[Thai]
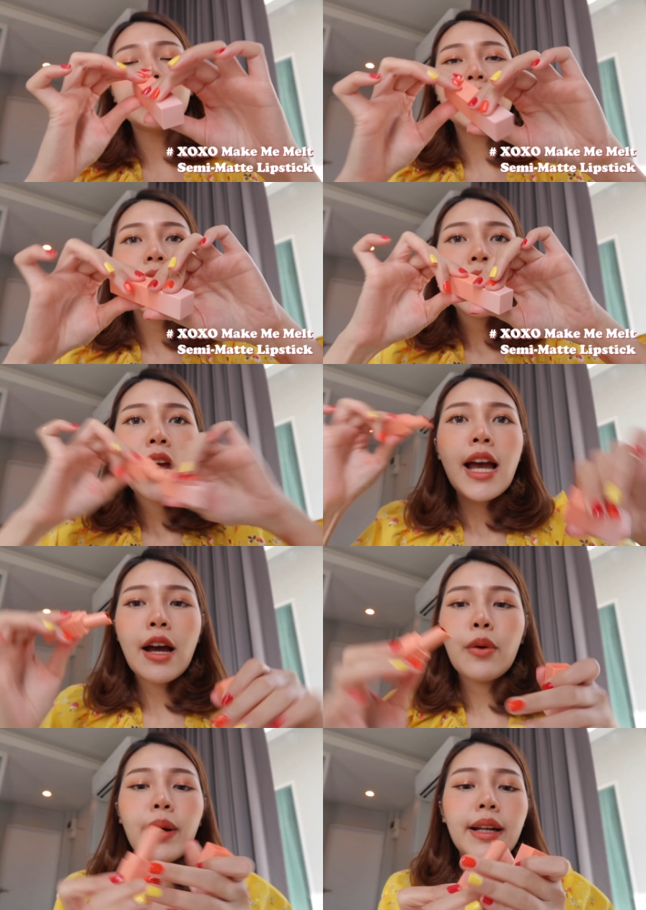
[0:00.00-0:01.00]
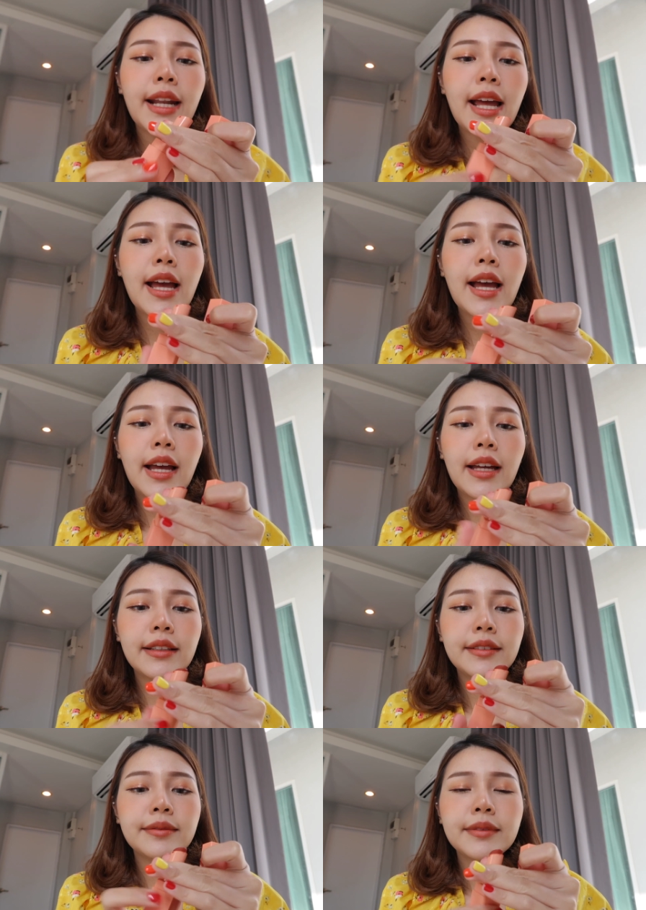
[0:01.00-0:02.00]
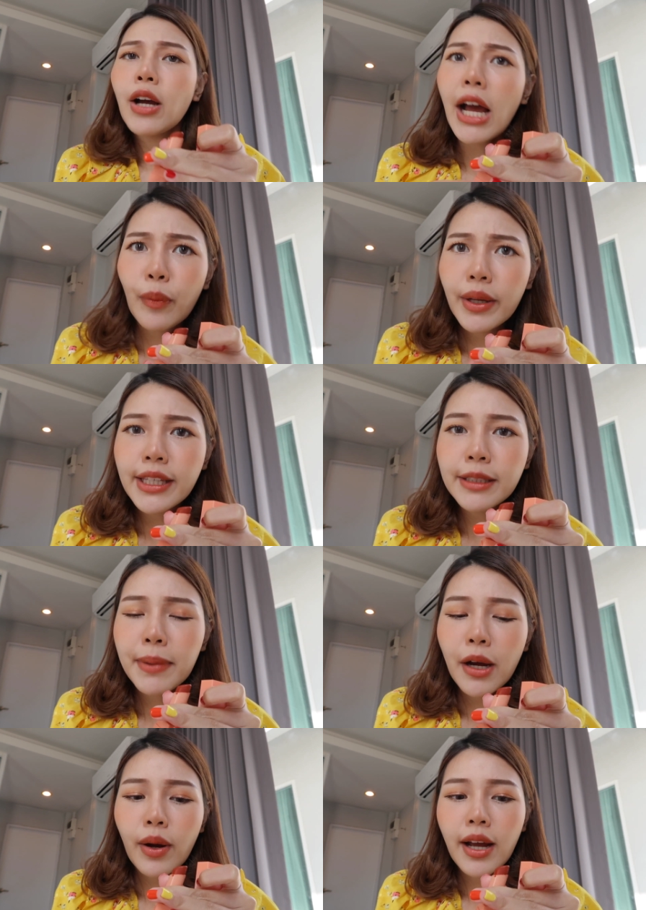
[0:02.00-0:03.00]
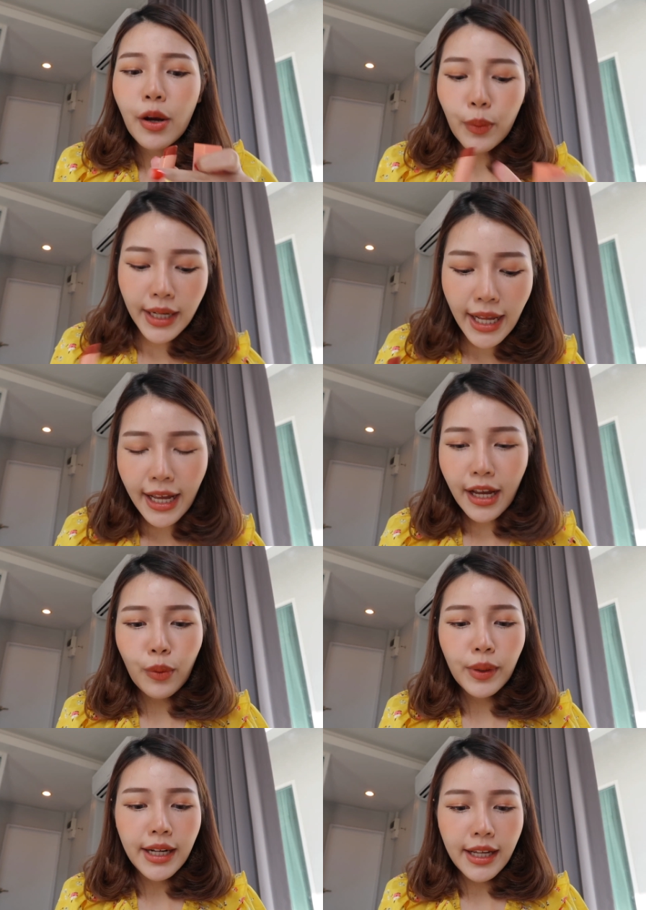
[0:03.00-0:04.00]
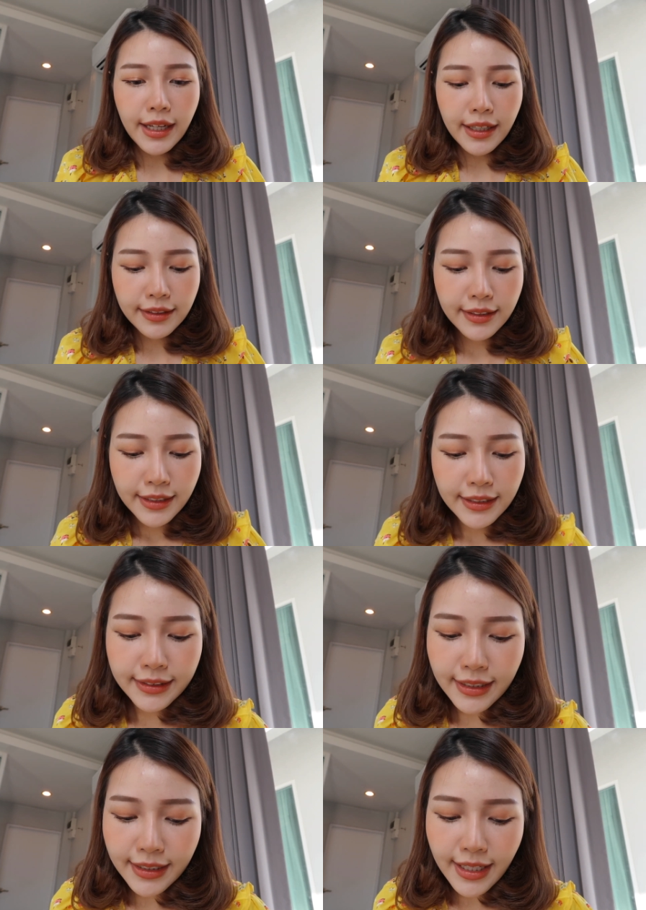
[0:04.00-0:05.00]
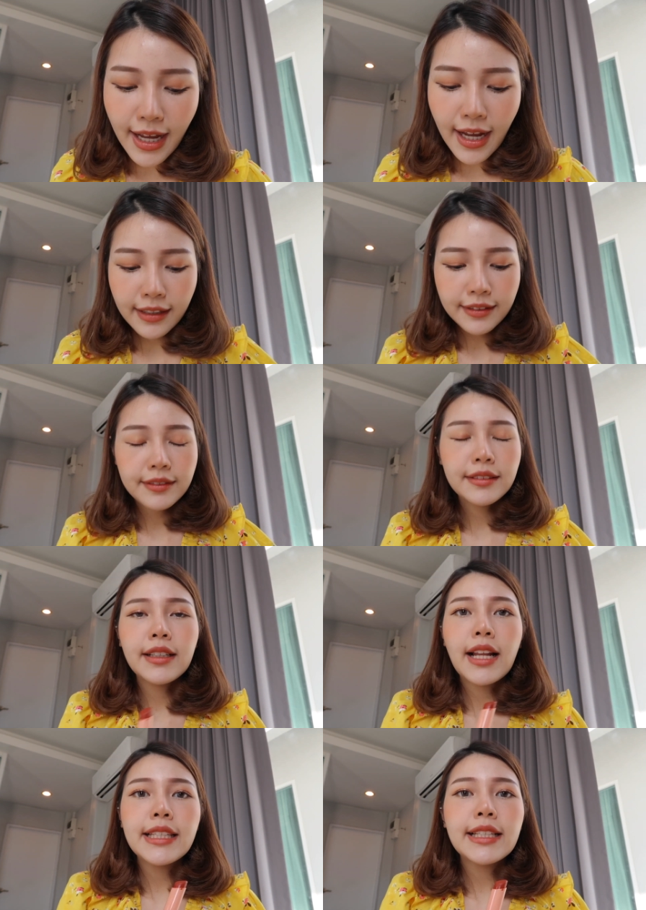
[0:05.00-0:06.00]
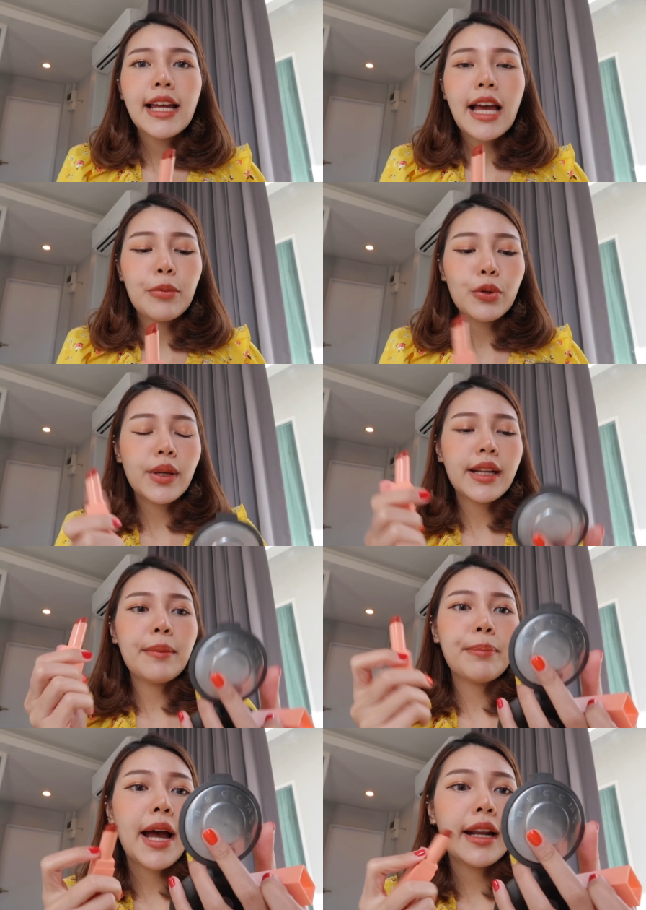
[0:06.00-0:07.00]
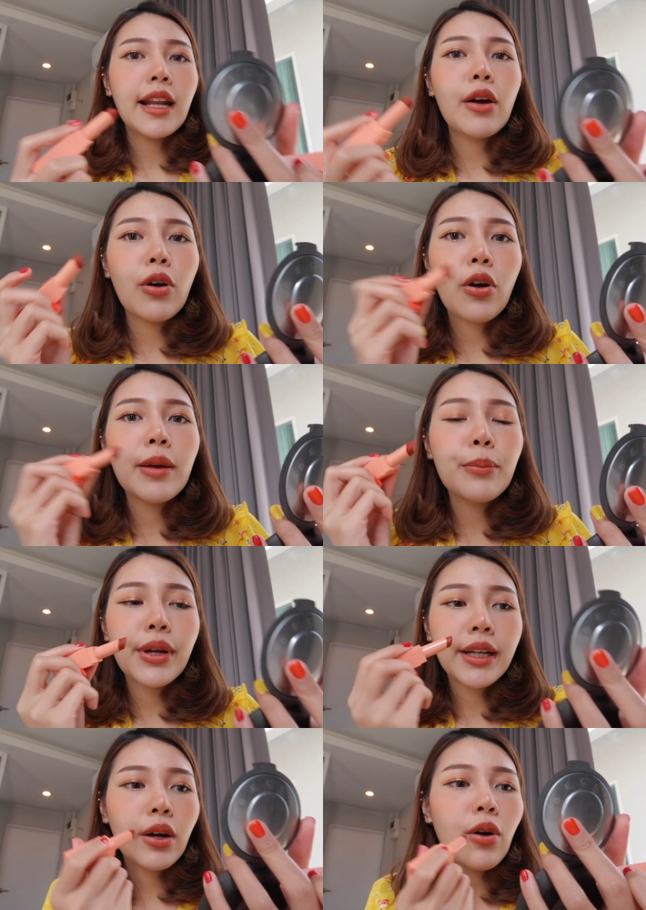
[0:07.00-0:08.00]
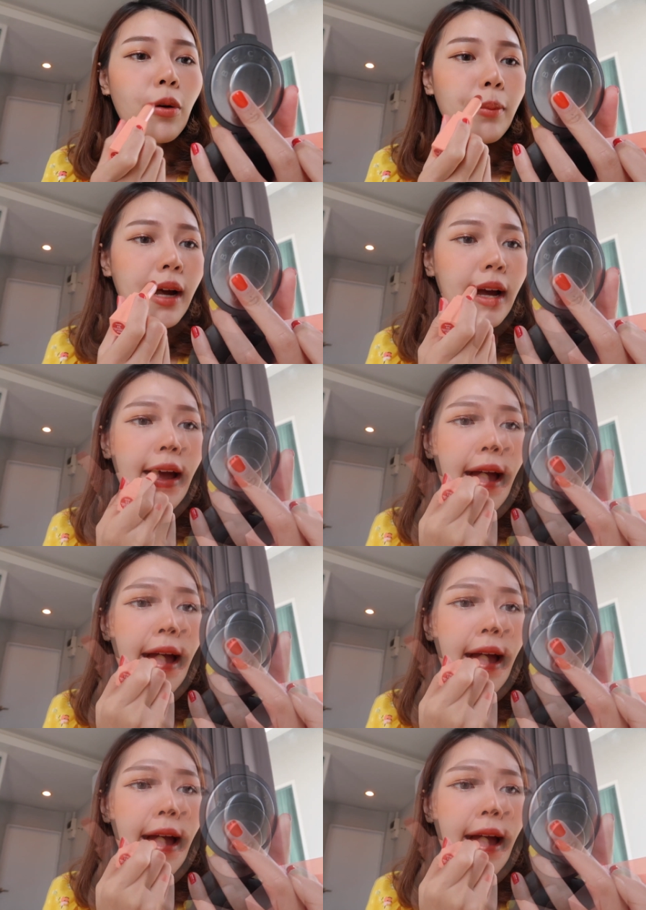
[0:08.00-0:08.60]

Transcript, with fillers: 11 Havanaเขาอ่านว่านี้หรือเปล่าฮาวานาสักอย่างอันนี้จะทาบริเวณในปากแล้วเราก็ค่อยเบรนเขาออกมา